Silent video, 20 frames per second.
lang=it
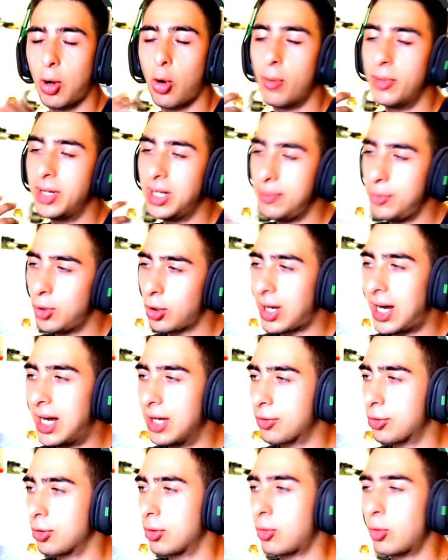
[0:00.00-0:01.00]
ma come nel mio
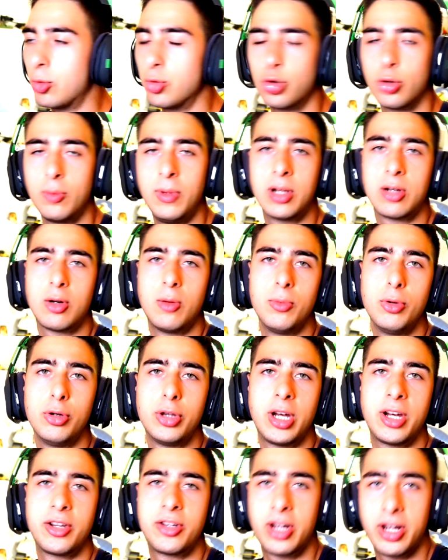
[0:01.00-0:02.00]
caso consuma il
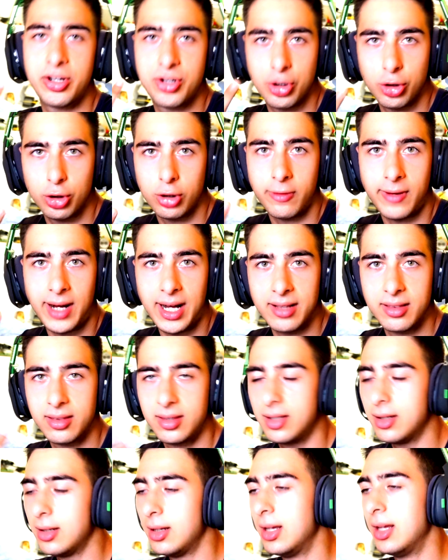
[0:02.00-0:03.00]
computer 300
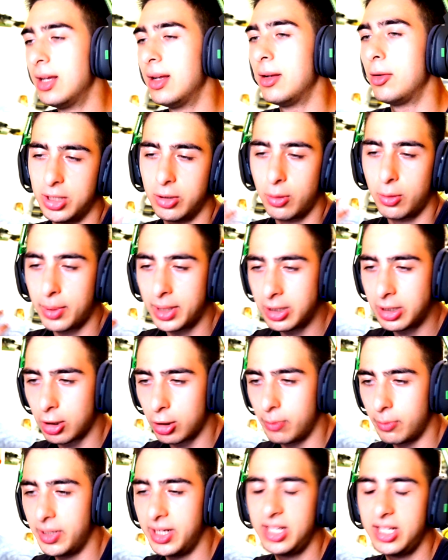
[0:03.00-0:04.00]
watt, potevo
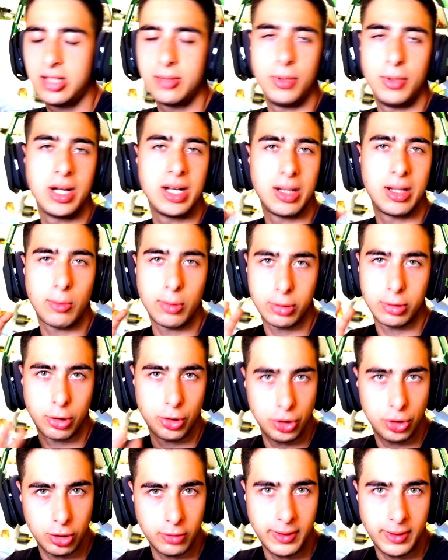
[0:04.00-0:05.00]
prenderlo benissimo anche da
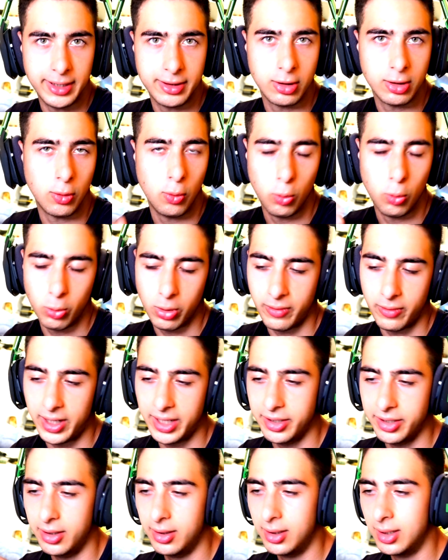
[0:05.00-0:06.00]
400 watt comunque
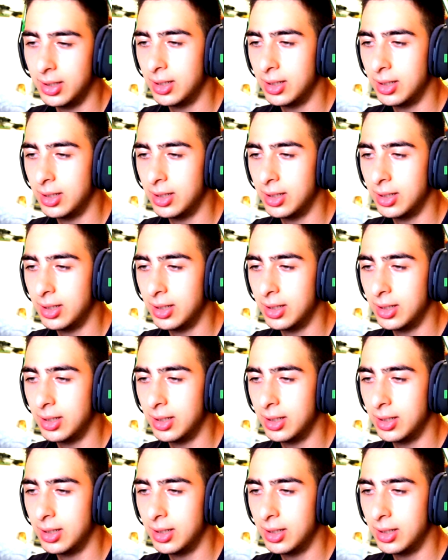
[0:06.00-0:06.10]
vado